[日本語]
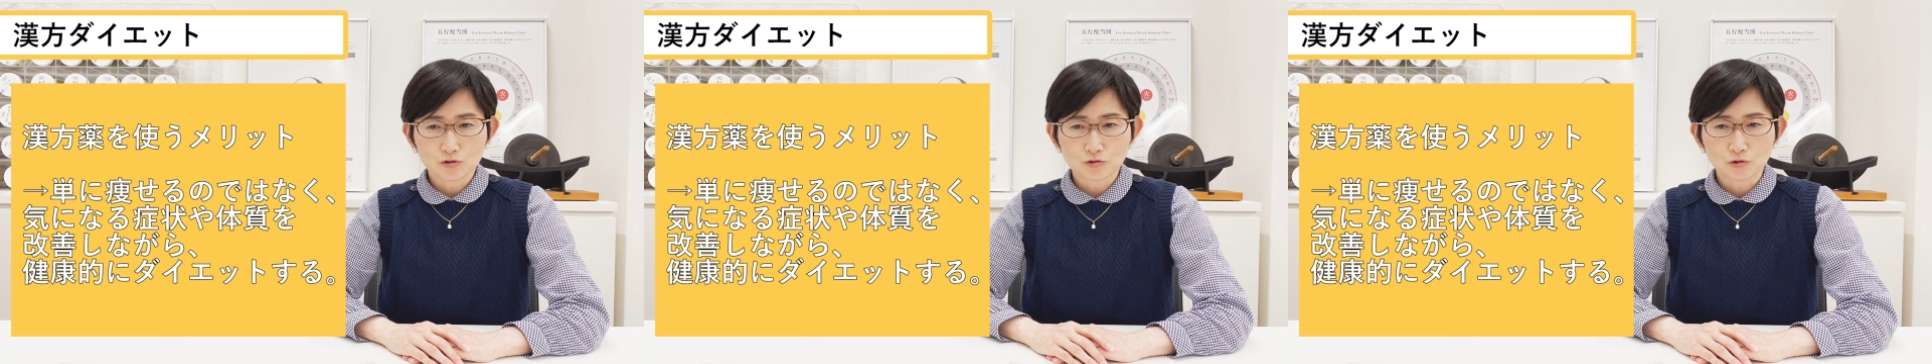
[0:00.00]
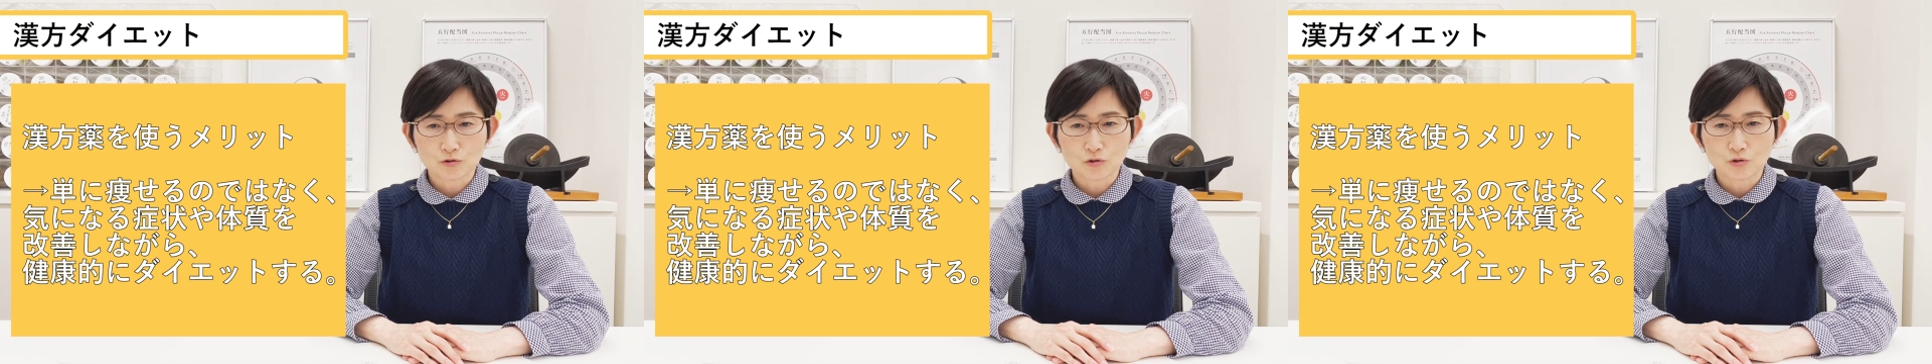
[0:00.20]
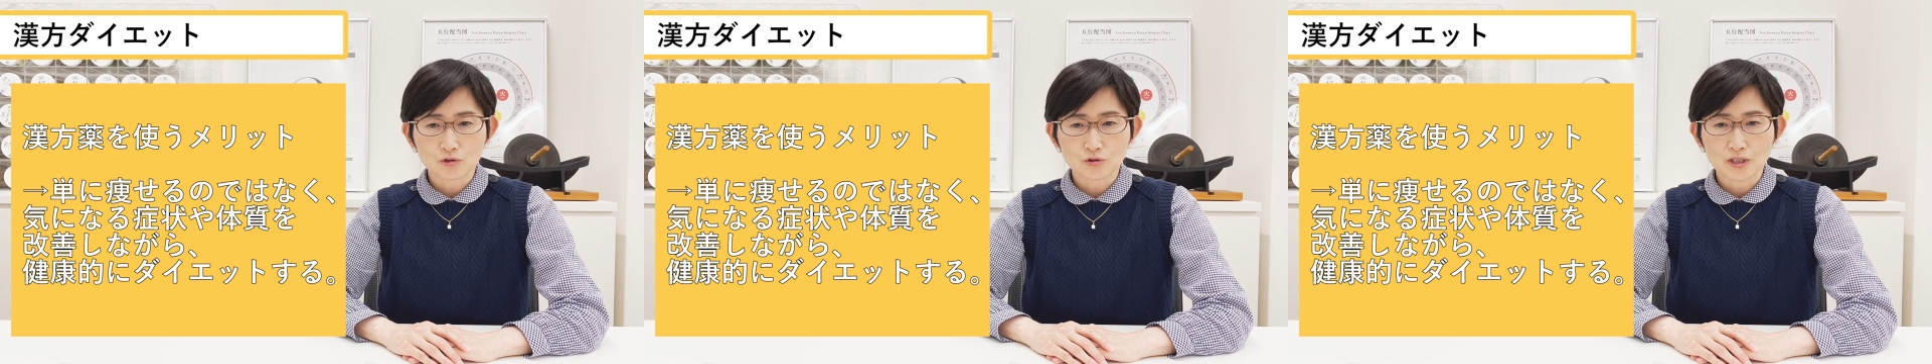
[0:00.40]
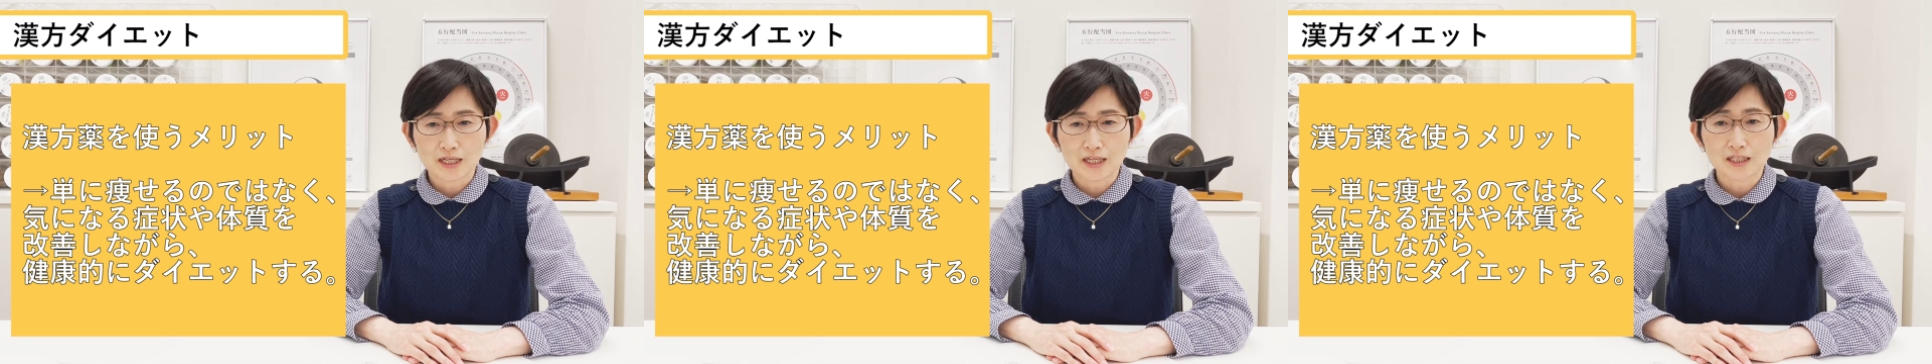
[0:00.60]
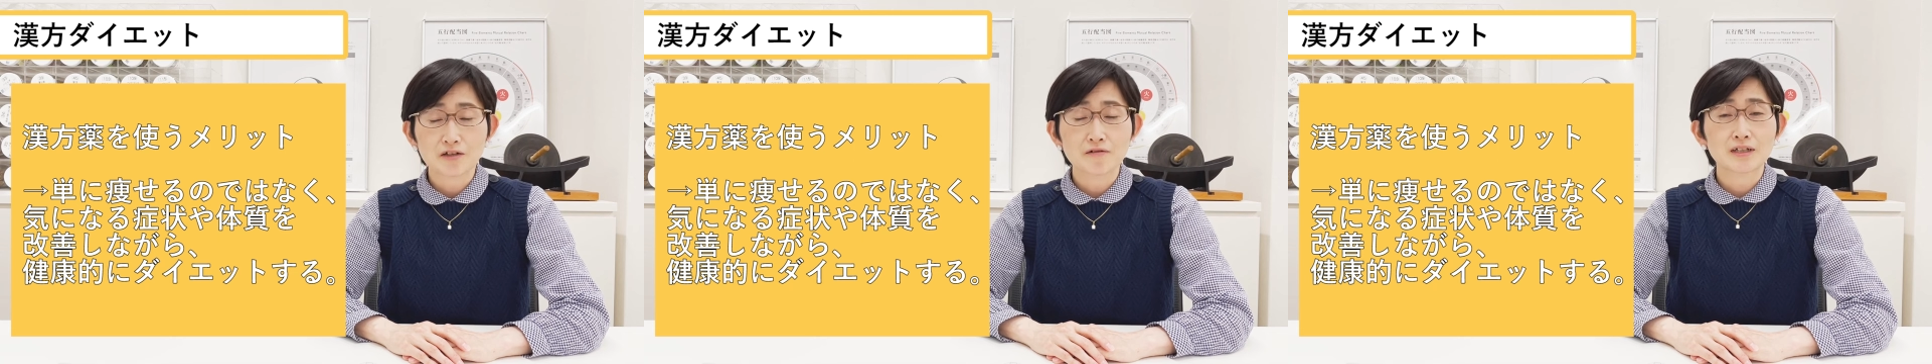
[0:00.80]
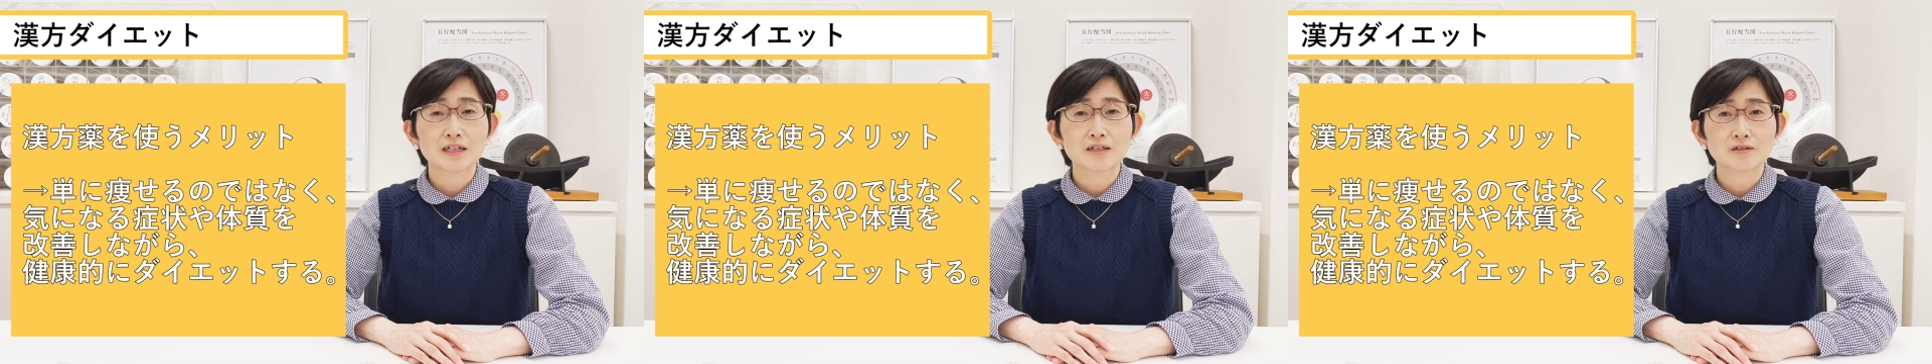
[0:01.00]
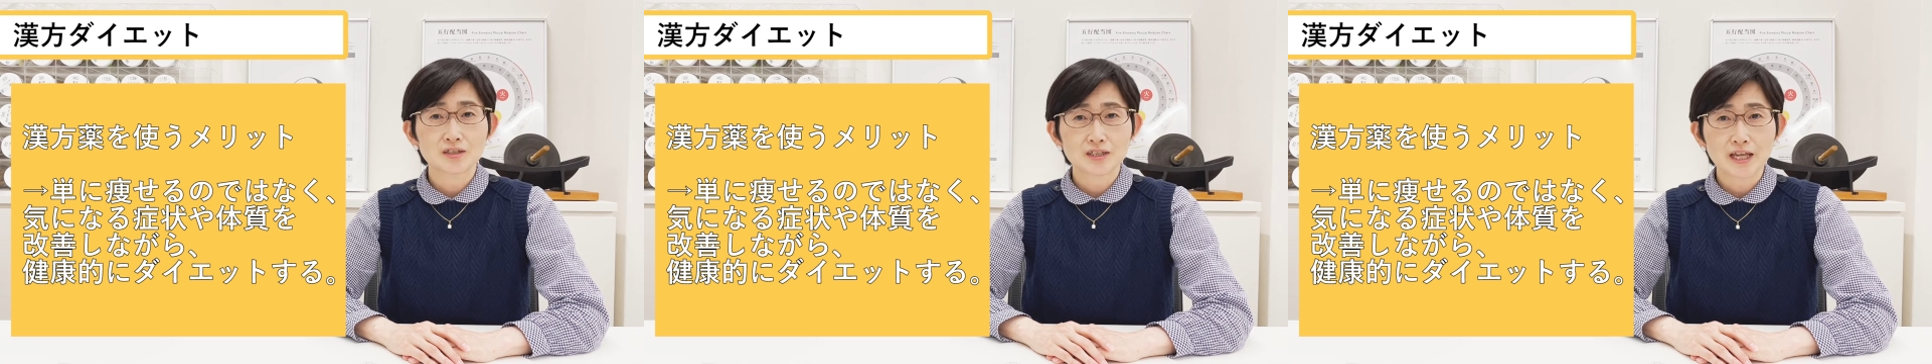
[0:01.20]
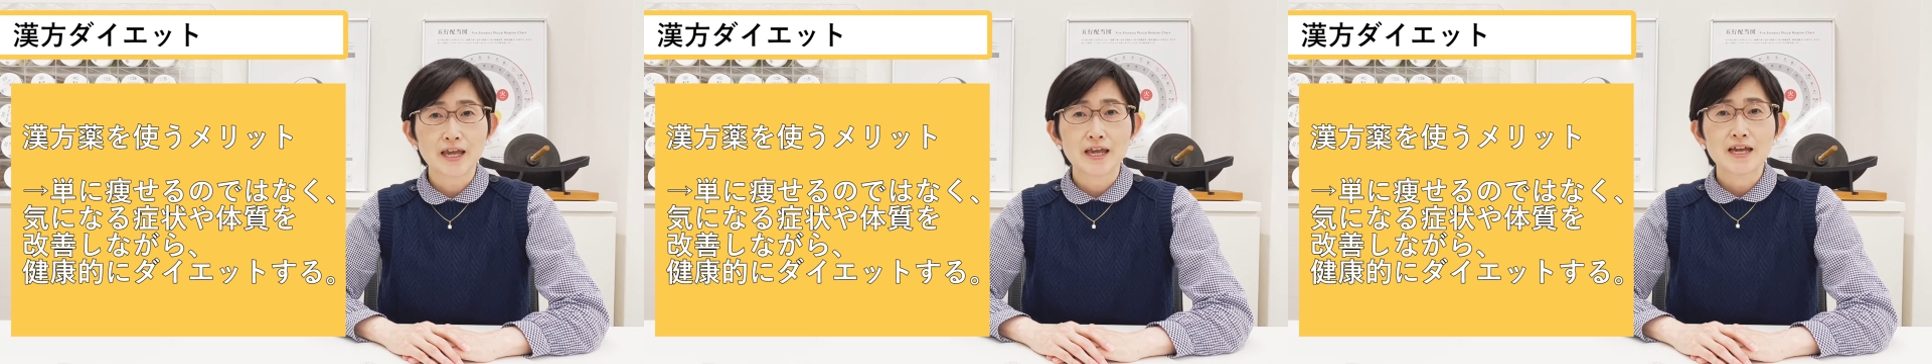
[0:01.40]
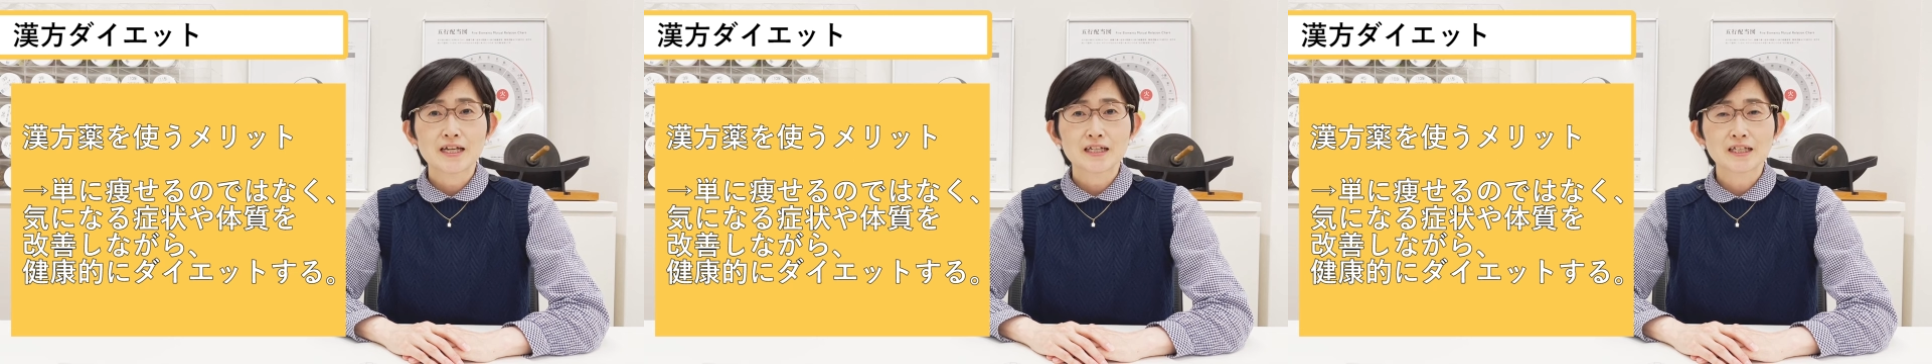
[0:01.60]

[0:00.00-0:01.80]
ということだけではなくて